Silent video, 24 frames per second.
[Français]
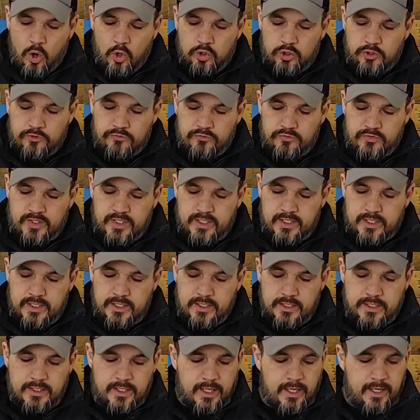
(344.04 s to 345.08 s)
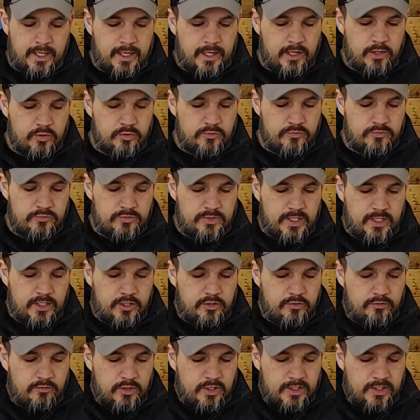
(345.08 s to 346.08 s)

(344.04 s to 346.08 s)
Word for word: On a fini à une finale de